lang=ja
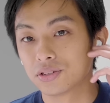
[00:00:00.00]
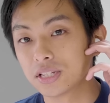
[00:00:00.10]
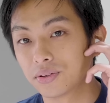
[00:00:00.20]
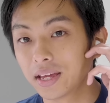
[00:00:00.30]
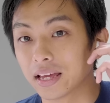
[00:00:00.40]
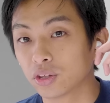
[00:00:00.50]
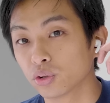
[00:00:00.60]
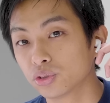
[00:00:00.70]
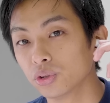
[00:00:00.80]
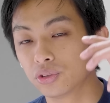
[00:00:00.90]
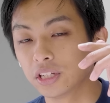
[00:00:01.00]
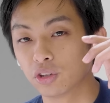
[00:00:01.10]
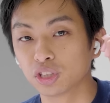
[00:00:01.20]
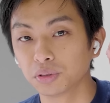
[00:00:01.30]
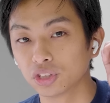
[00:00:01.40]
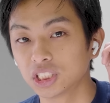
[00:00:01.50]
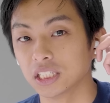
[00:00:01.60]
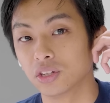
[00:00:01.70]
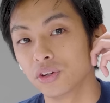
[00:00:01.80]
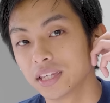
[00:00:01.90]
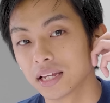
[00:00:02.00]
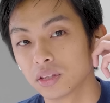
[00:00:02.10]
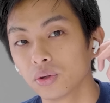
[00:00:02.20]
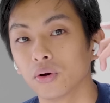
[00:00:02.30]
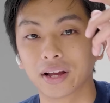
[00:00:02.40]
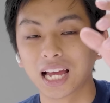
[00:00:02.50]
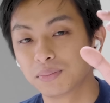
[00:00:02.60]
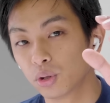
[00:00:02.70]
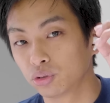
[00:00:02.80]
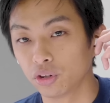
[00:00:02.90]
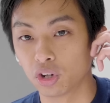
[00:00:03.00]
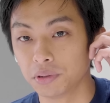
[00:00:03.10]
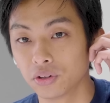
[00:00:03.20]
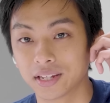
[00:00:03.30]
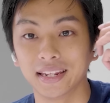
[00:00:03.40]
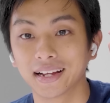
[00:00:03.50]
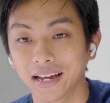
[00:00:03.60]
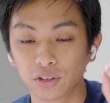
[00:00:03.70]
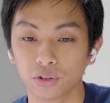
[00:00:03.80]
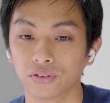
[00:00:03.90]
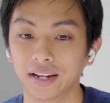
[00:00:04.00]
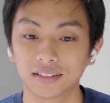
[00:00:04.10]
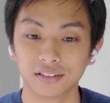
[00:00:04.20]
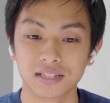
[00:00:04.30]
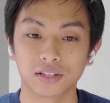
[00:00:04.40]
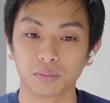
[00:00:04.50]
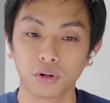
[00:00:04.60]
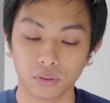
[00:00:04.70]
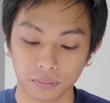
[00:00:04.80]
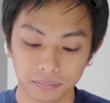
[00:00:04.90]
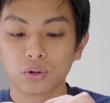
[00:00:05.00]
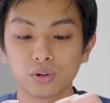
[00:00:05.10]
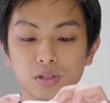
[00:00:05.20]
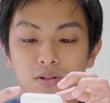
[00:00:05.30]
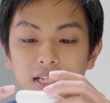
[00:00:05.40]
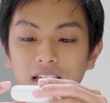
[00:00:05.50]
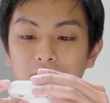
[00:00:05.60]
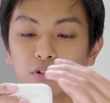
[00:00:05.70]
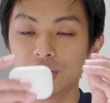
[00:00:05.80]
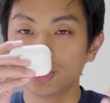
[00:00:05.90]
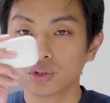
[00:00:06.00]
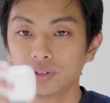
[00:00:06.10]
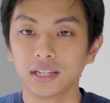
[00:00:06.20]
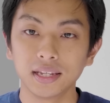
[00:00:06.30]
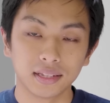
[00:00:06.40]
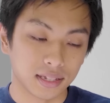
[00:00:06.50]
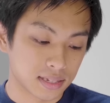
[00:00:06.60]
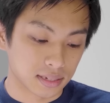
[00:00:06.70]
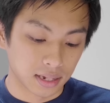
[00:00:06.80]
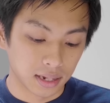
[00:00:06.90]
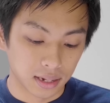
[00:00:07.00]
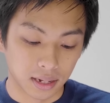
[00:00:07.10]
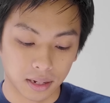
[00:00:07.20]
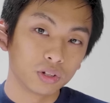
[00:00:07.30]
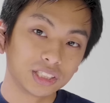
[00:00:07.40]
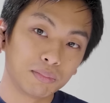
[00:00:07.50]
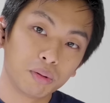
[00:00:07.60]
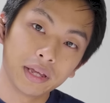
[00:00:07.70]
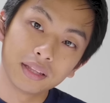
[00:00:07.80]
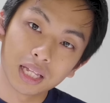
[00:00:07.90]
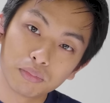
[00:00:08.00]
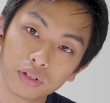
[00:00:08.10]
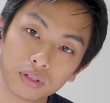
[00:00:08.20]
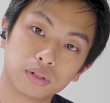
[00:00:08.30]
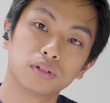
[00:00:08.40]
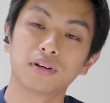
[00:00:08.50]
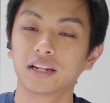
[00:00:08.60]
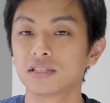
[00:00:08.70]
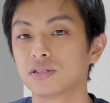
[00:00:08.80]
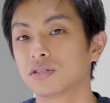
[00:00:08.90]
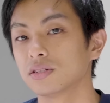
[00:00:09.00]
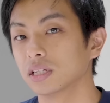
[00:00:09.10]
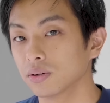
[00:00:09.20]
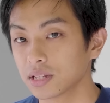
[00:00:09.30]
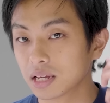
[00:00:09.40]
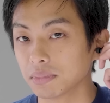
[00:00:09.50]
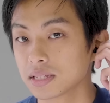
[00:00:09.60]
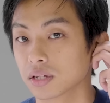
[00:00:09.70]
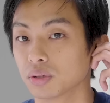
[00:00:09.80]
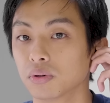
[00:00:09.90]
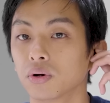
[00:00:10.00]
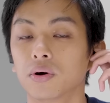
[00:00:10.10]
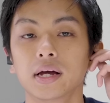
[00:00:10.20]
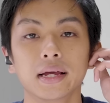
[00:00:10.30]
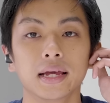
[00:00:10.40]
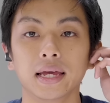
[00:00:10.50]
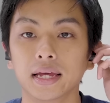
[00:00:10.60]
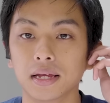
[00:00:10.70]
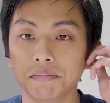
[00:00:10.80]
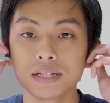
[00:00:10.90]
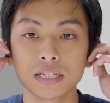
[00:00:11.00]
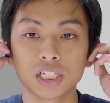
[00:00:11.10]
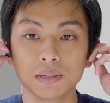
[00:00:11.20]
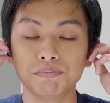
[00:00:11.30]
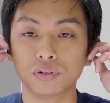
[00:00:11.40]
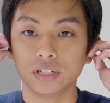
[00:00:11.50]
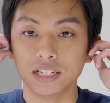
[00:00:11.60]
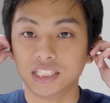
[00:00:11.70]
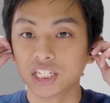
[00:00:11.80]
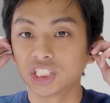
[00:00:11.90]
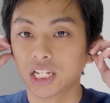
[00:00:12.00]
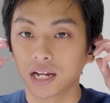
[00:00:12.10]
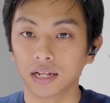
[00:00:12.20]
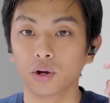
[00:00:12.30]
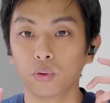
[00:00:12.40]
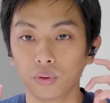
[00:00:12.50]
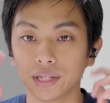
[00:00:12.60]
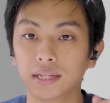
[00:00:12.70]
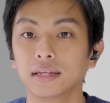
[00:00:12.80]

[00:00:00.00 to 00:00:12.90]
それぞれ曲送り曲戻しノイキャンと外部音取り込みの切り替えというふうになってるんですけどもこの操作系も非常にいいんですがこちらモメンタムトゥルーワイヤレス2でございますけども、えー、まずシンプルにジェスチャーが多い